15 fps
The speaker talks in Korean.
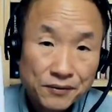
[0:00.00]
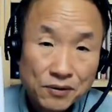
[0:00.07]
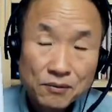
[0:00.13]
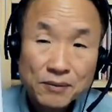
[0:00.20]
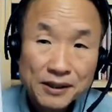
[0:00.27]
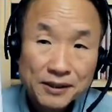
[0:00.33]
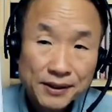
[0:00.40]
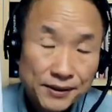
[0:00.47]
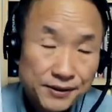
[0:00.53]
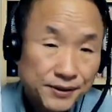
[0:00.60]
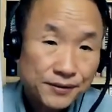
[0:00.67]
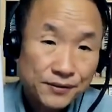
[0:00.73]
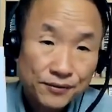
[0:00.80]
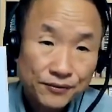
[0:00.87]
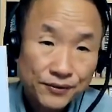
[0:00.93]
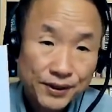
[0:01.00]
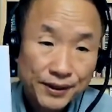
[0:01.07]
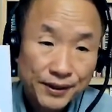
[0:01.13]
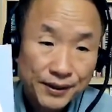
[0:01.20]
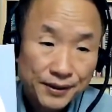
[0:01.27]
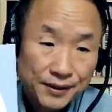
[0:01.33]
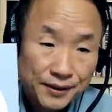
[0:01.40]
공부하기 굉장히
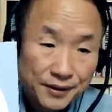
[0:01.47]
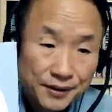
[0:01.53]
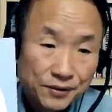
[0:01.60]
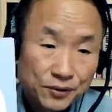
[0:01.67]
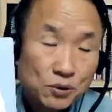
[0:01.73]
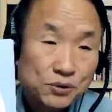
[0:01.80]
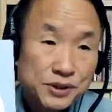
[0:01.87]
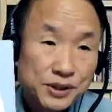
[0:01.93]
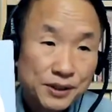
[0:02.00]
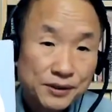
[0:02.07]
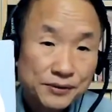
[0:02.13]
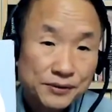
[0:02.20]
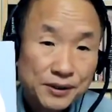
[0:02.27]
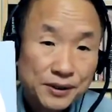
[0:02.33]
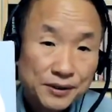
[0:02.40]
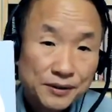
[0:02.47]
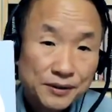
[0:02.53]
어려운데 이런 책은